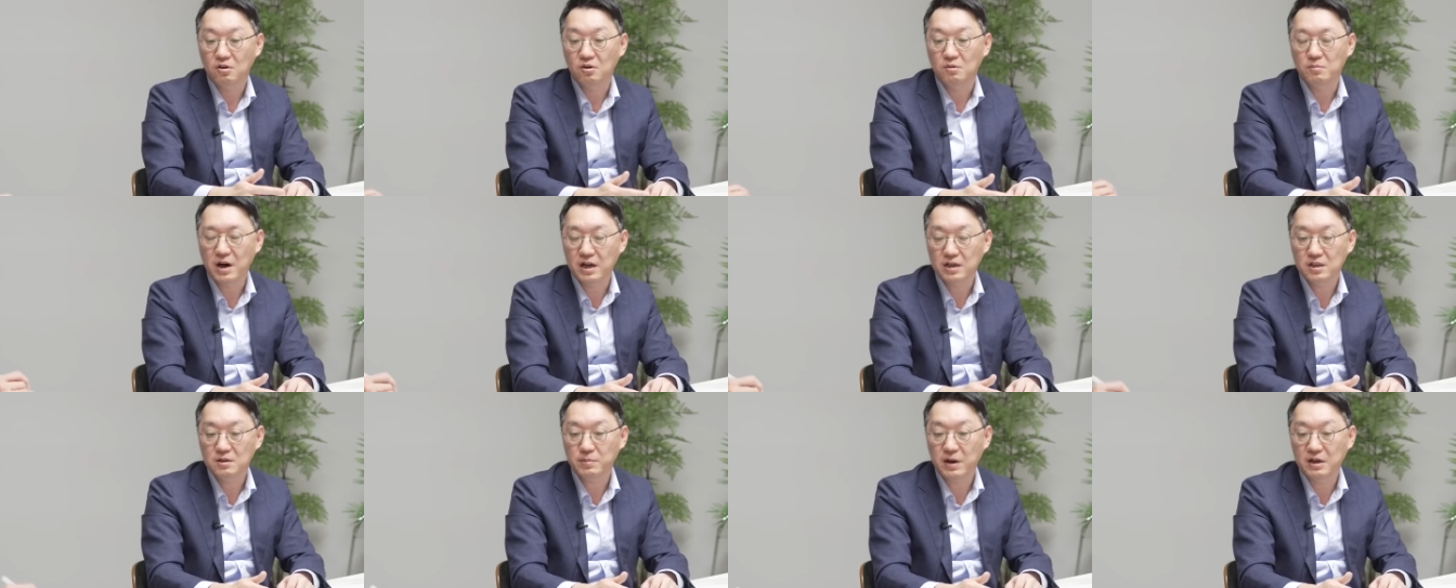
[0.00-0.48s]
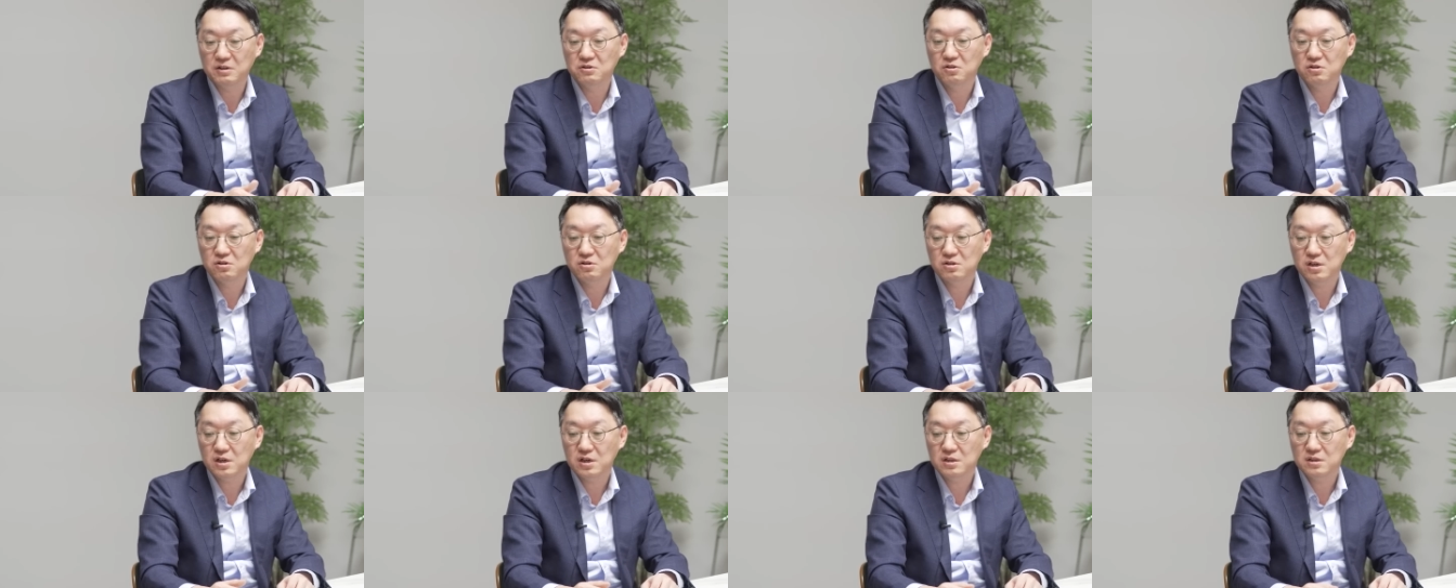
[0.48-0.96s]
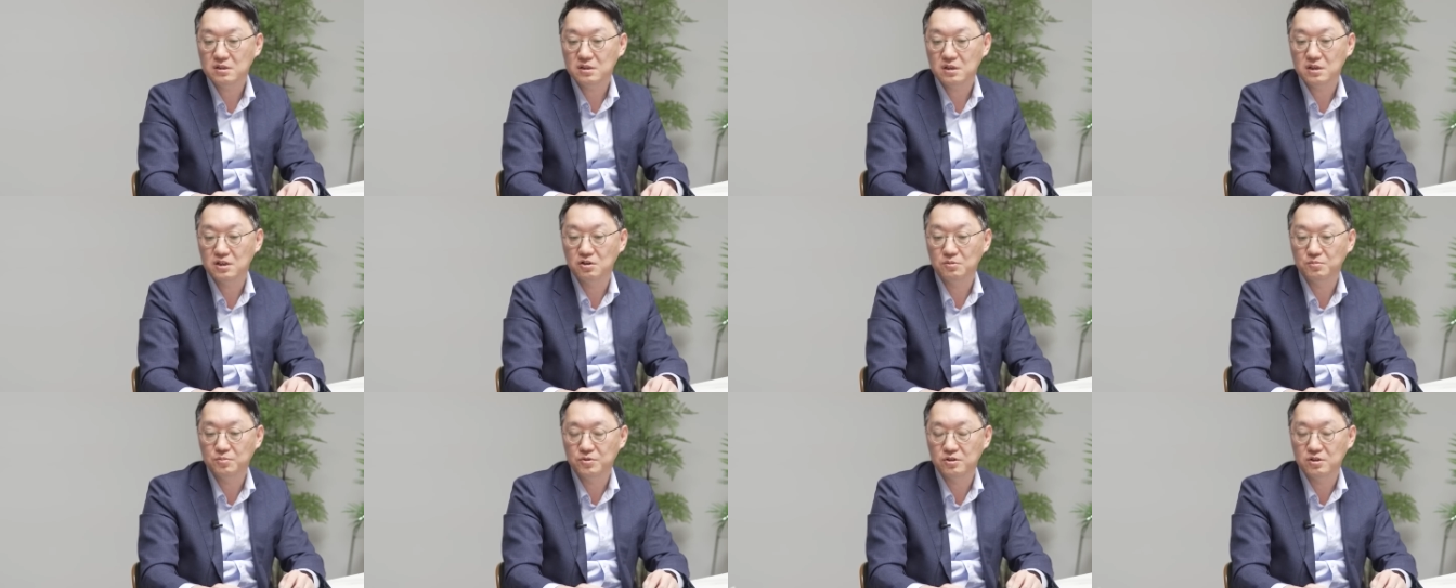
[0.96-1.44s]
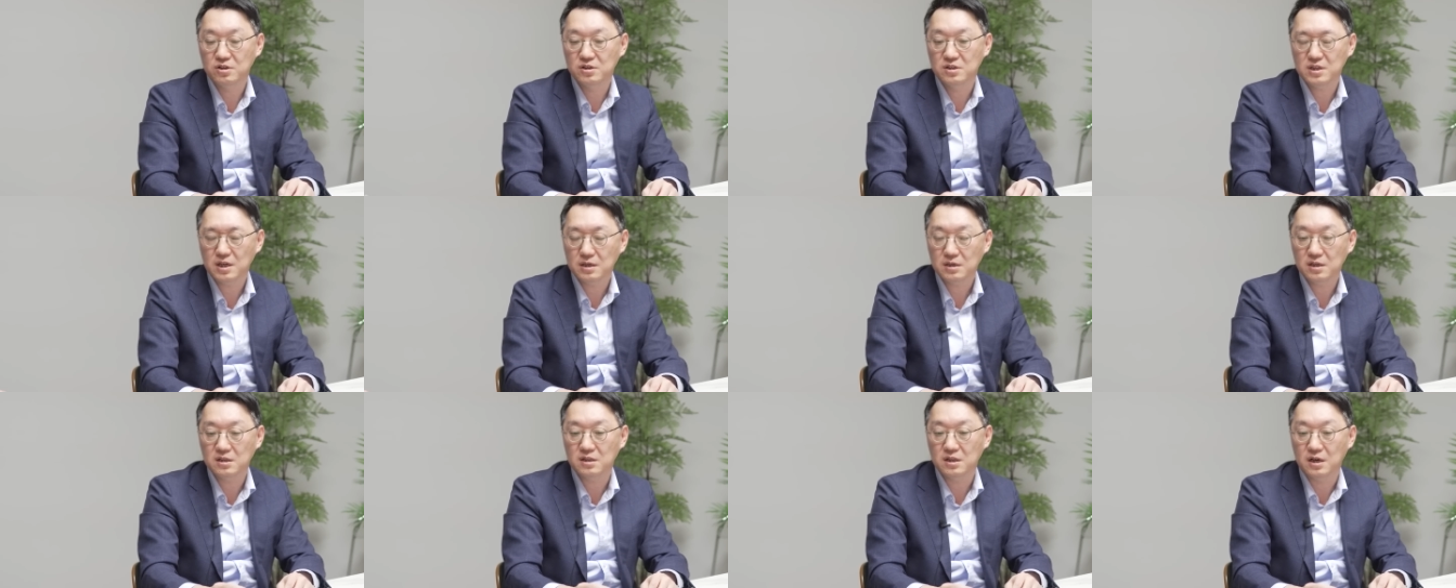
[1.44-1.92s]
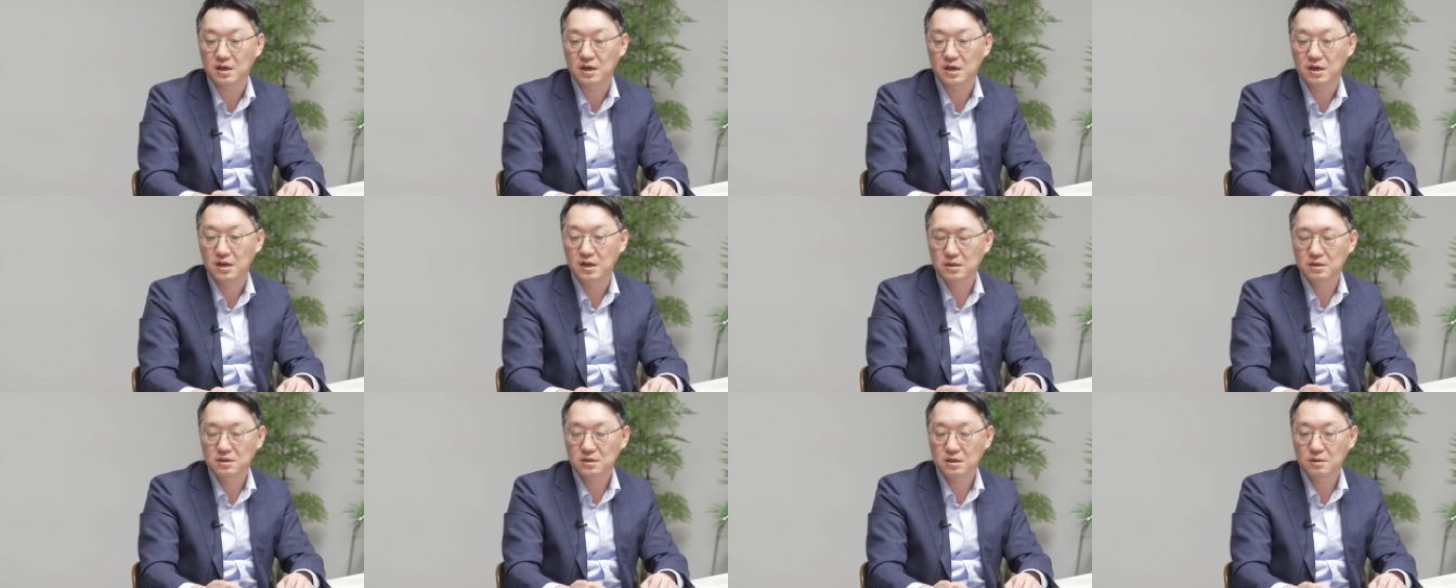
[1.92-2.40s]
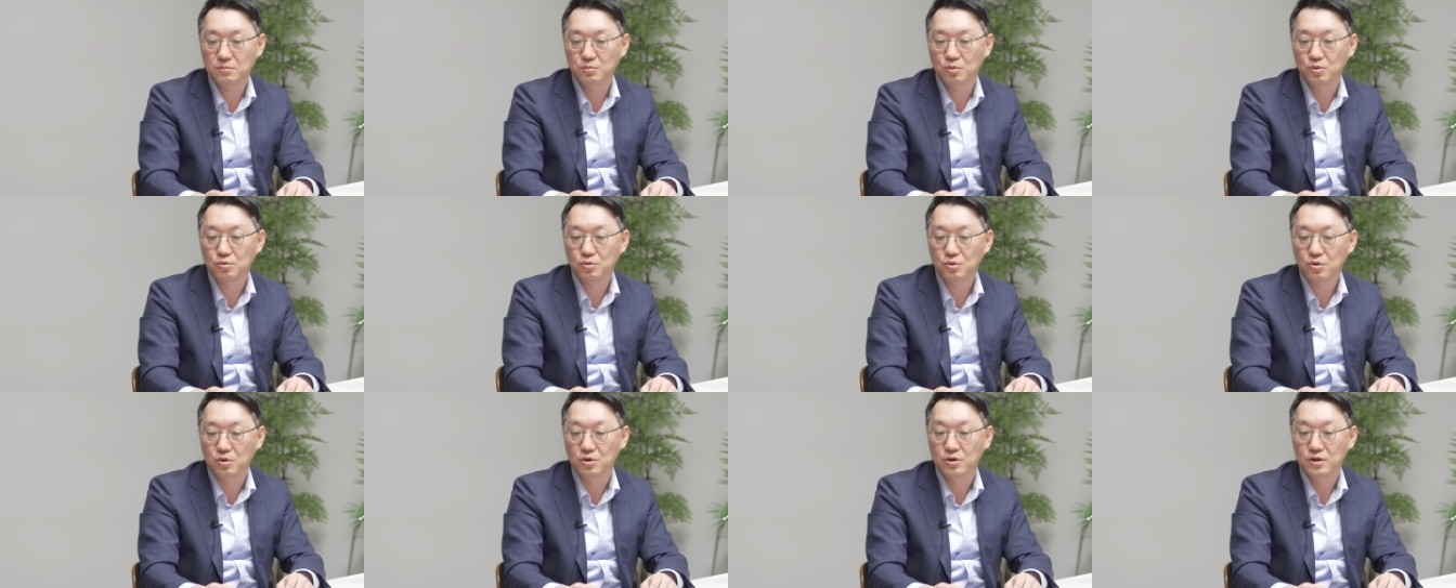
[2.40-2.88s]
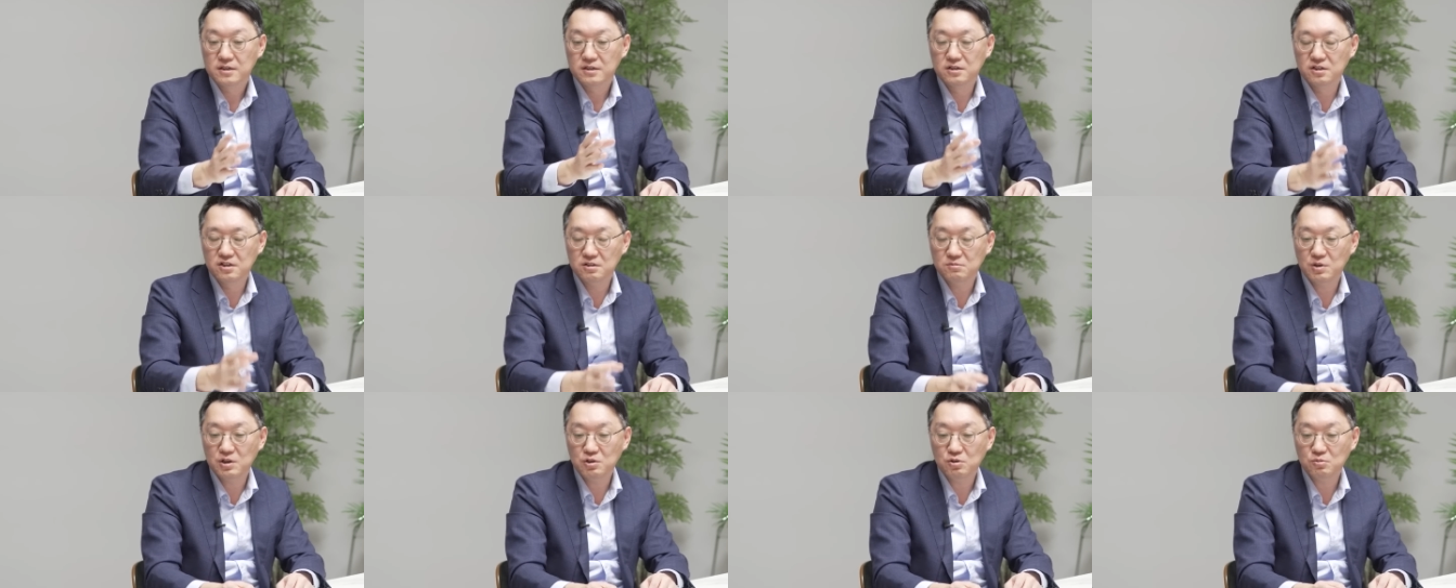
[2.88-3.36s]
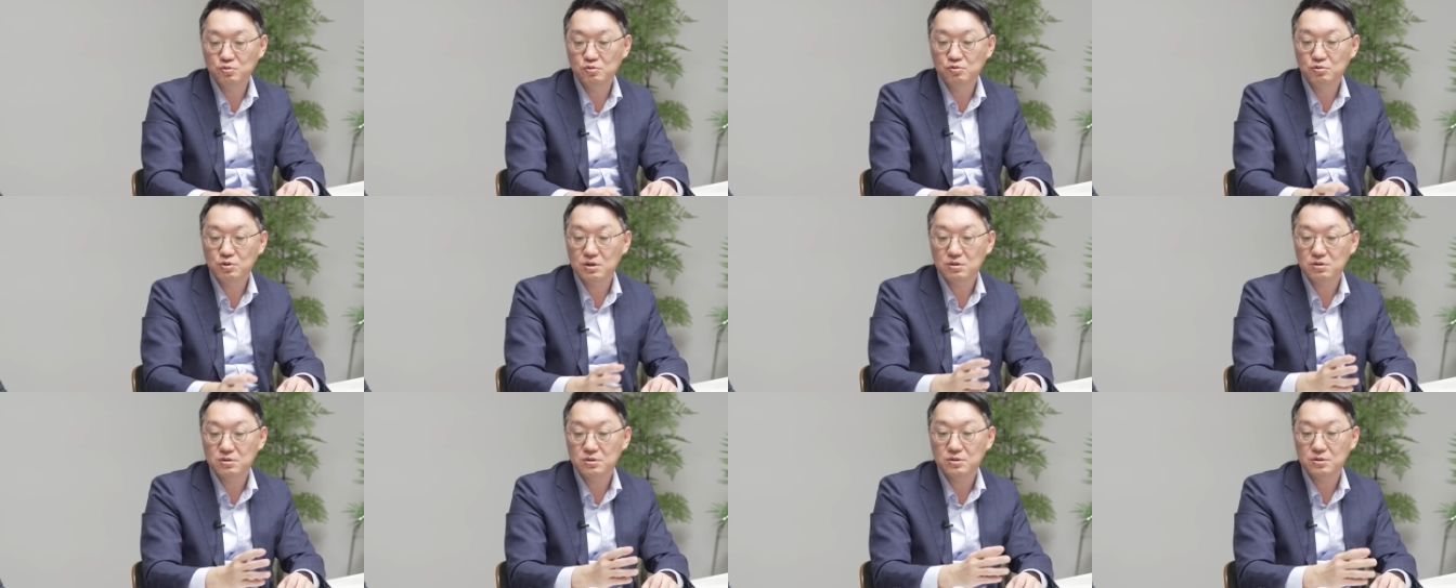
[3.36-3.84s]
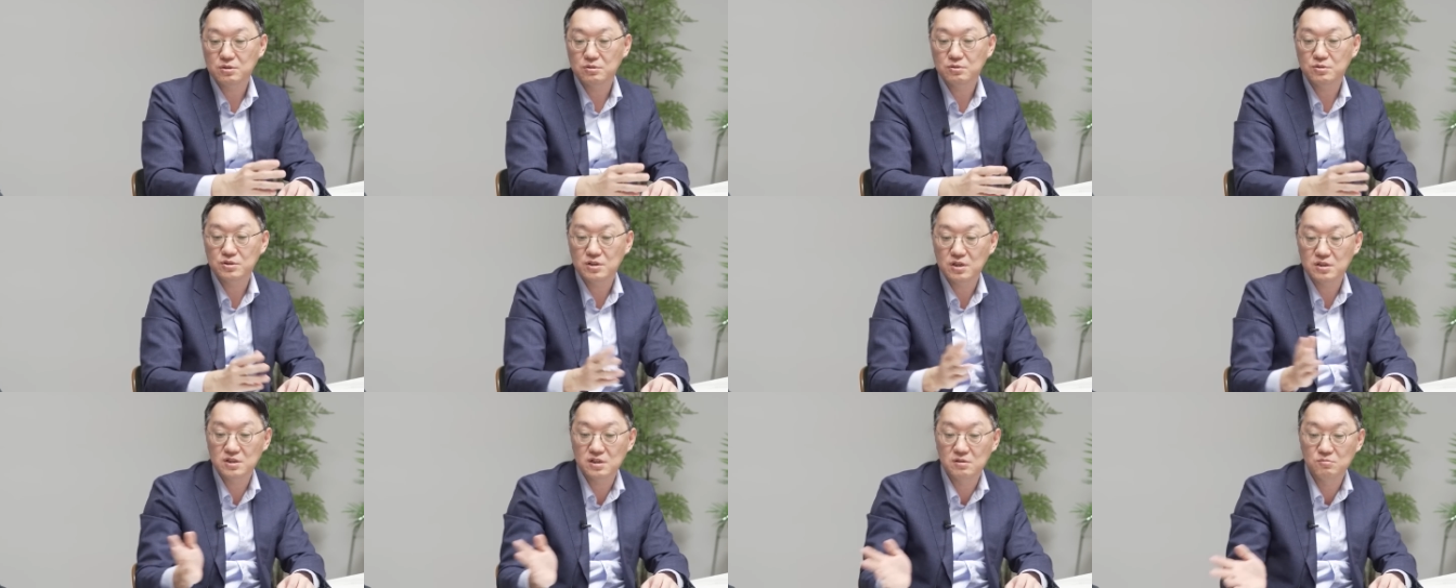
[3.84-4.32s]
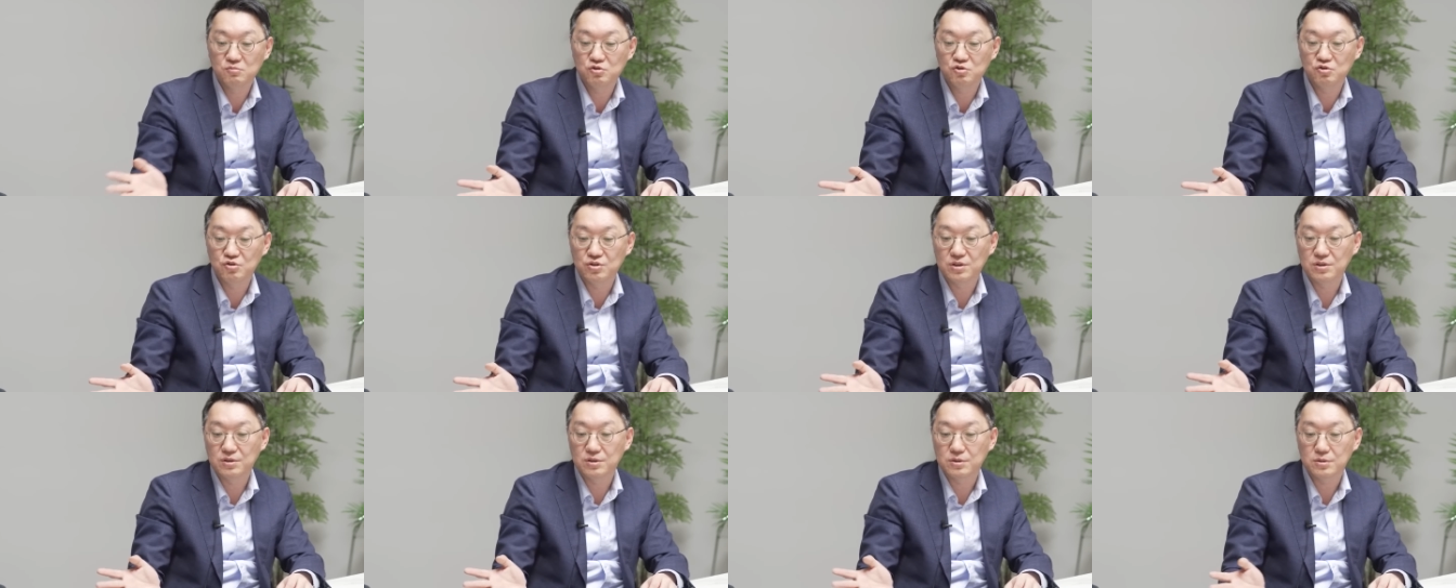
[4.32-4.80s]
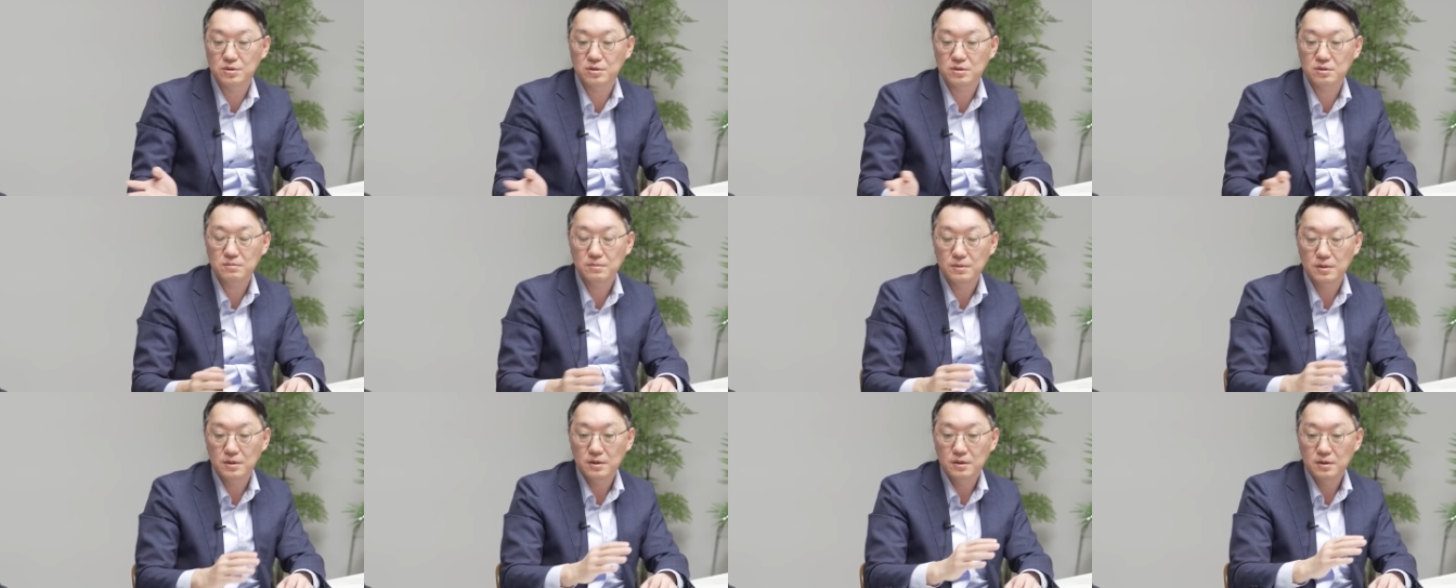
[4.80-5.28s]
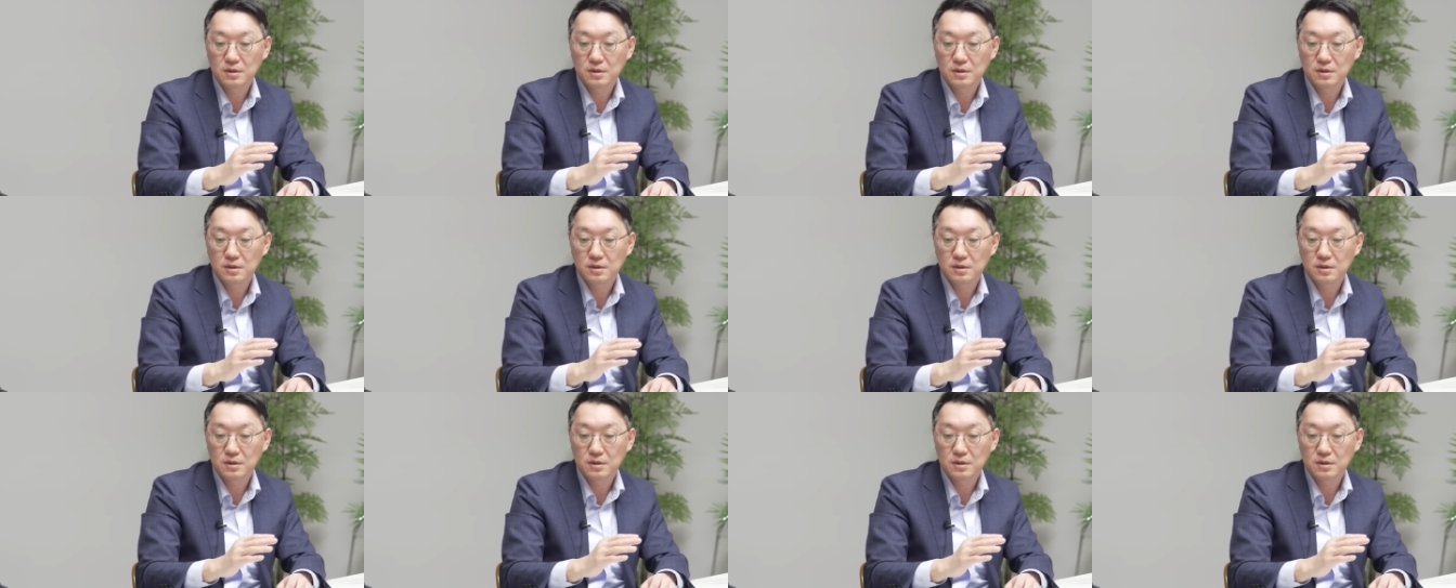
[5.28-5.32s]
어, 많이 반영을 한 기업들이 생긴다 이렇게 보고 그럼에도 불구하고 그 이제 질문 주신 것처럼